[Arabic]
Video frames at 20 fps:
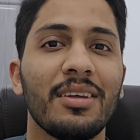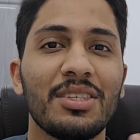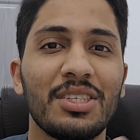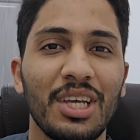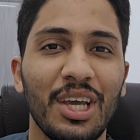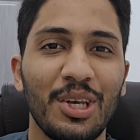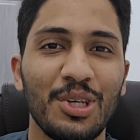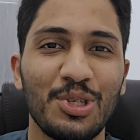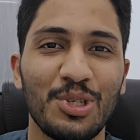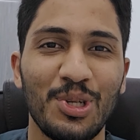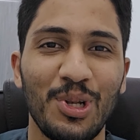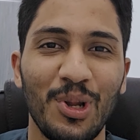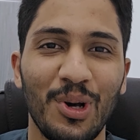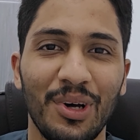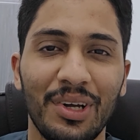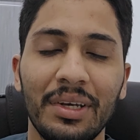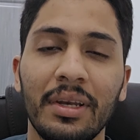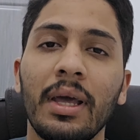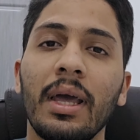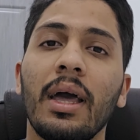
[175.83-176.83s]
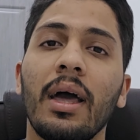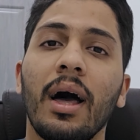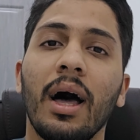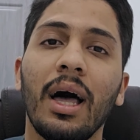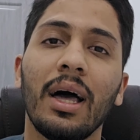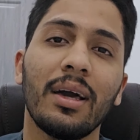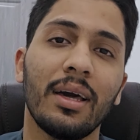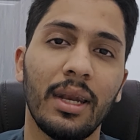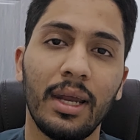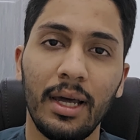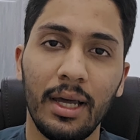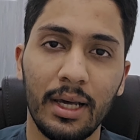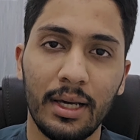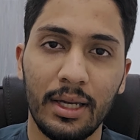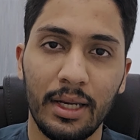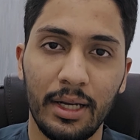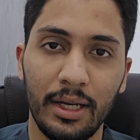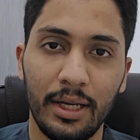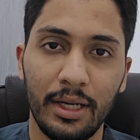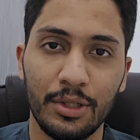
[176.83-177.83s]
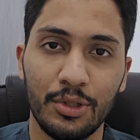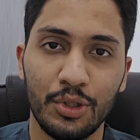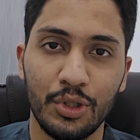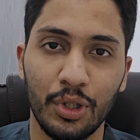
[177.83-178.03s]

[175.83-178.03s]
زين شلون أقراها قراية